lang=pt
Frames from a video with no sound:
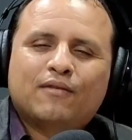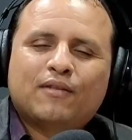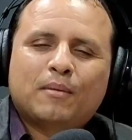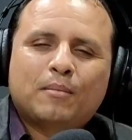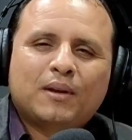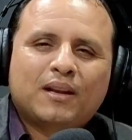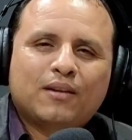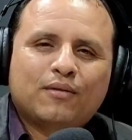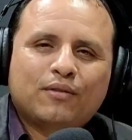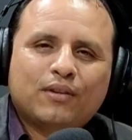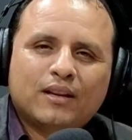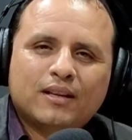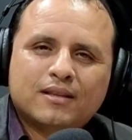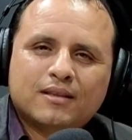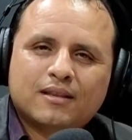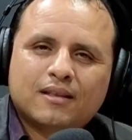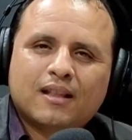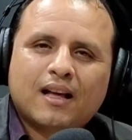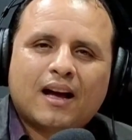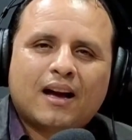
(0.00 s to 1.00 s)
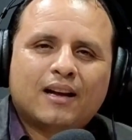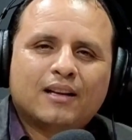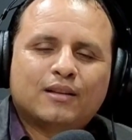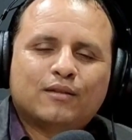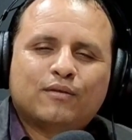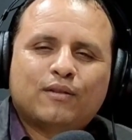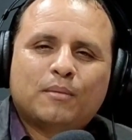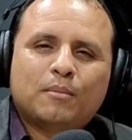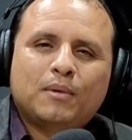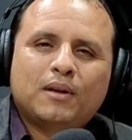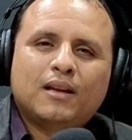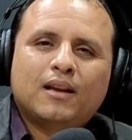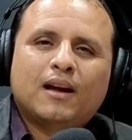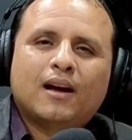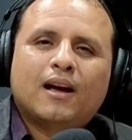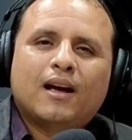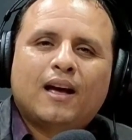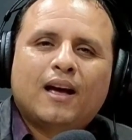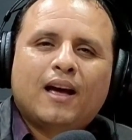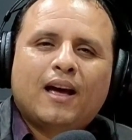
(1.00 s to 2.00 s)
família é felicidade,
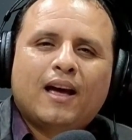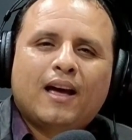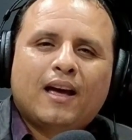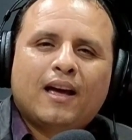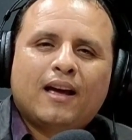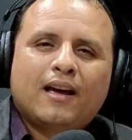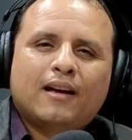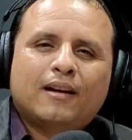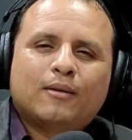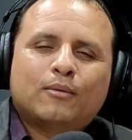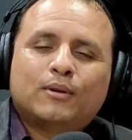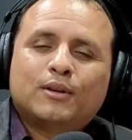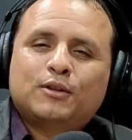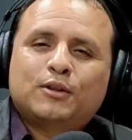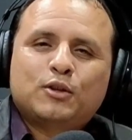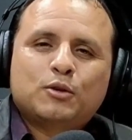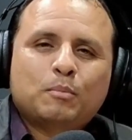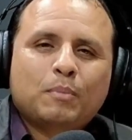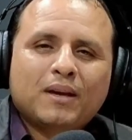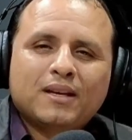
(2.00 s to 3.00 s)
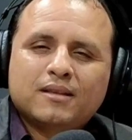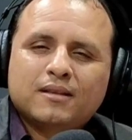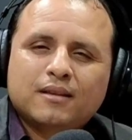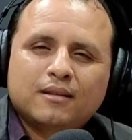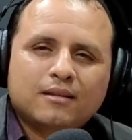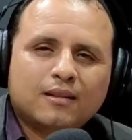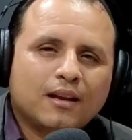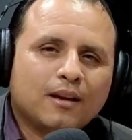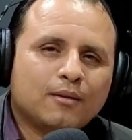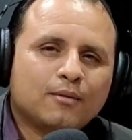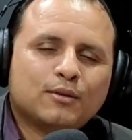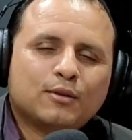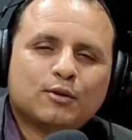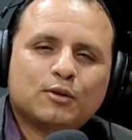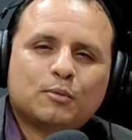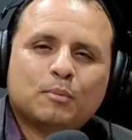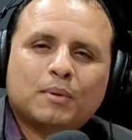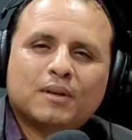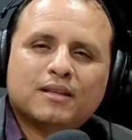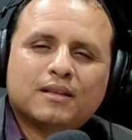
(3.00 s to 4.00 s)
família é, quando a gente pensa em Deus, a
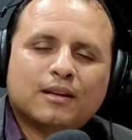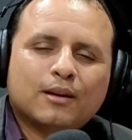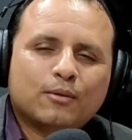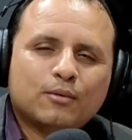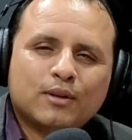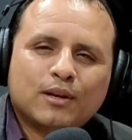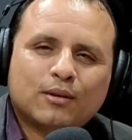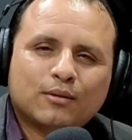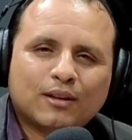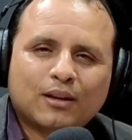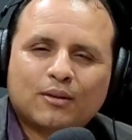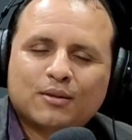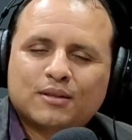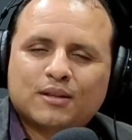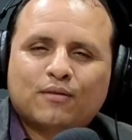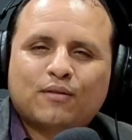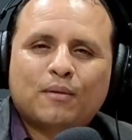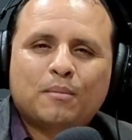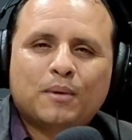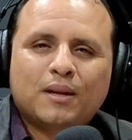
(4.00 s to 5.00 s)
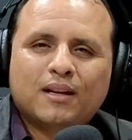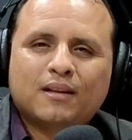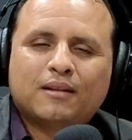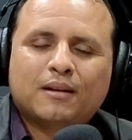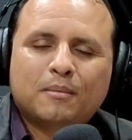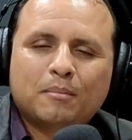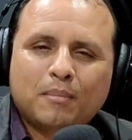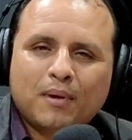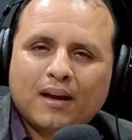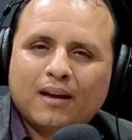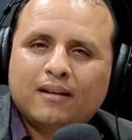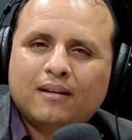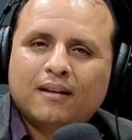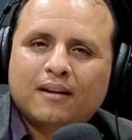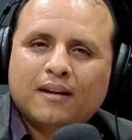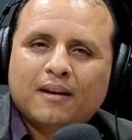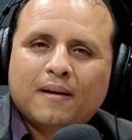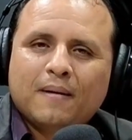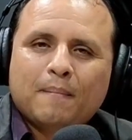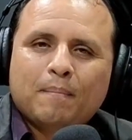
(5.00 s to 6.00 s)
gente pensa na união da nossa família também,
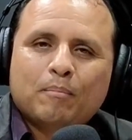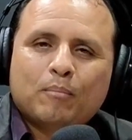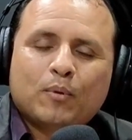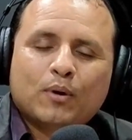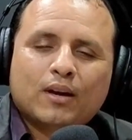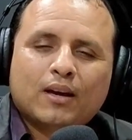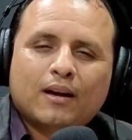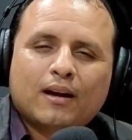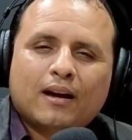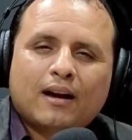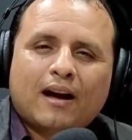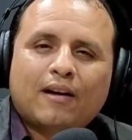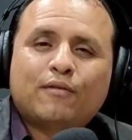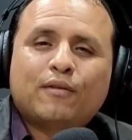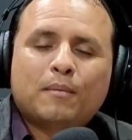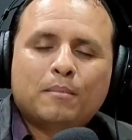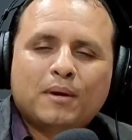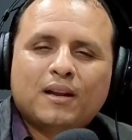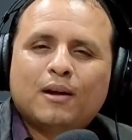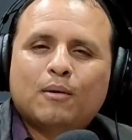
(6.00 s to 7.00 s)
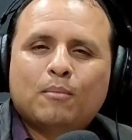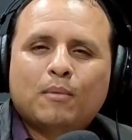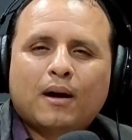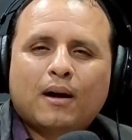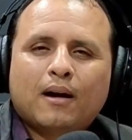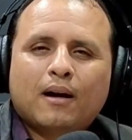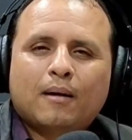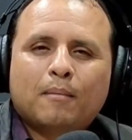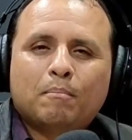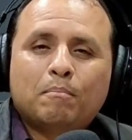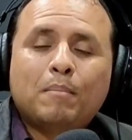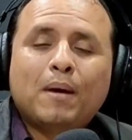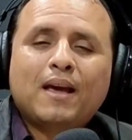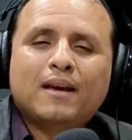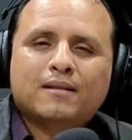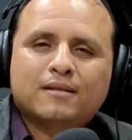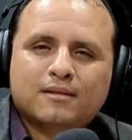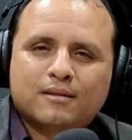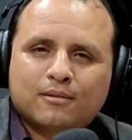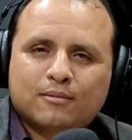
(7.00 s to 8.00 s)
porque a, a família é uma
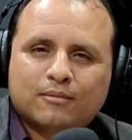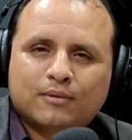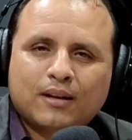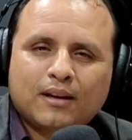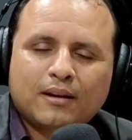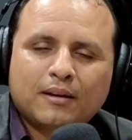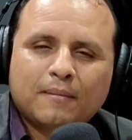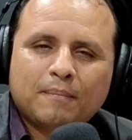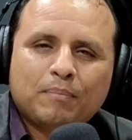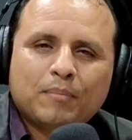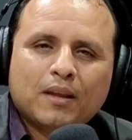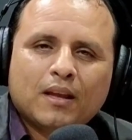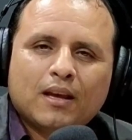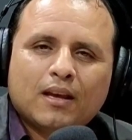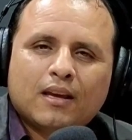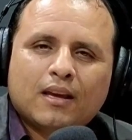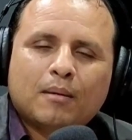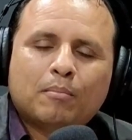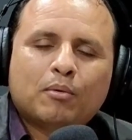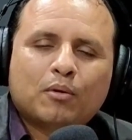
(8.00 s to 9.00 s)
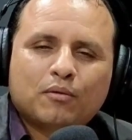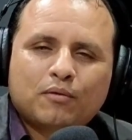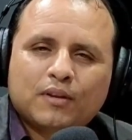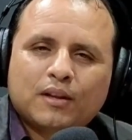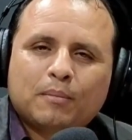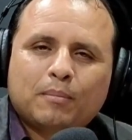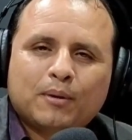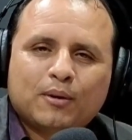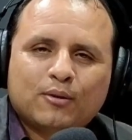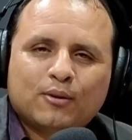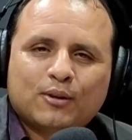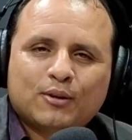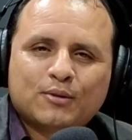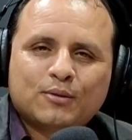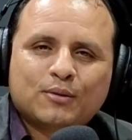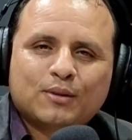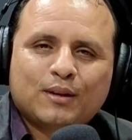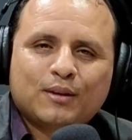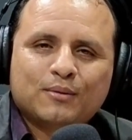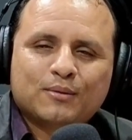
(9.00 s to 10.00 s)
bênção, né? Que é provida pelo
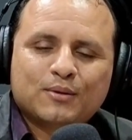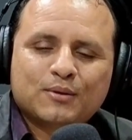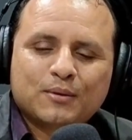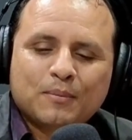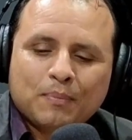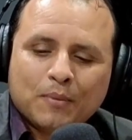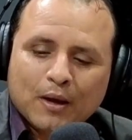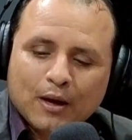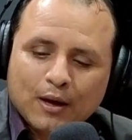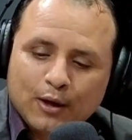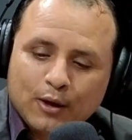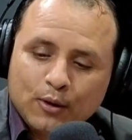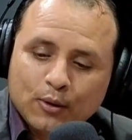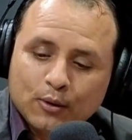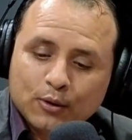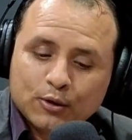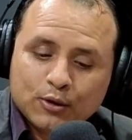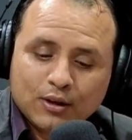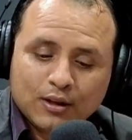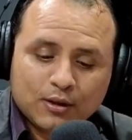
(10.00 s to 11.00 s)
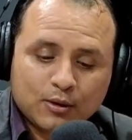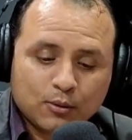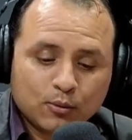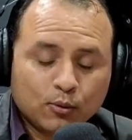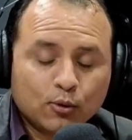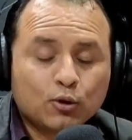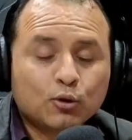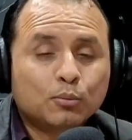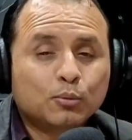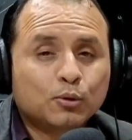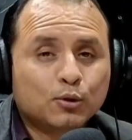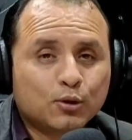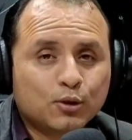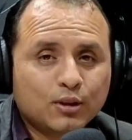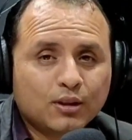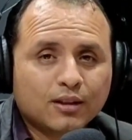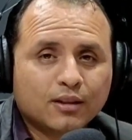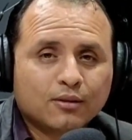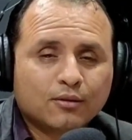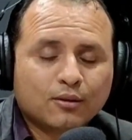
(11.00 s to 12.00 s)
nosso Deus. E hoje, nesse último
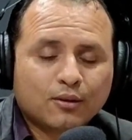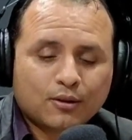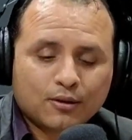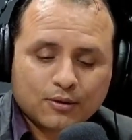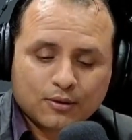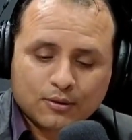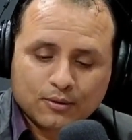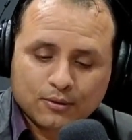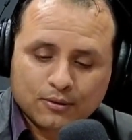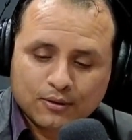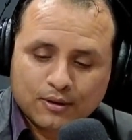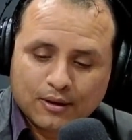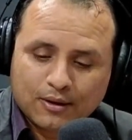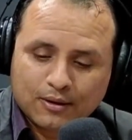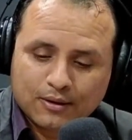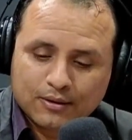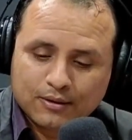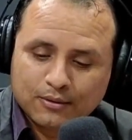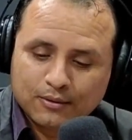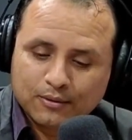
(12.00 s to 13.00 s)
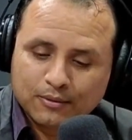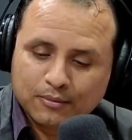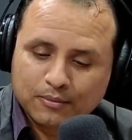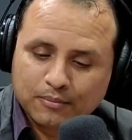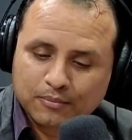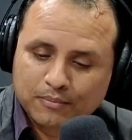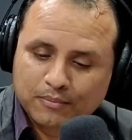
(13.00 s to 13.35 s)
dia do nosso, do nosso,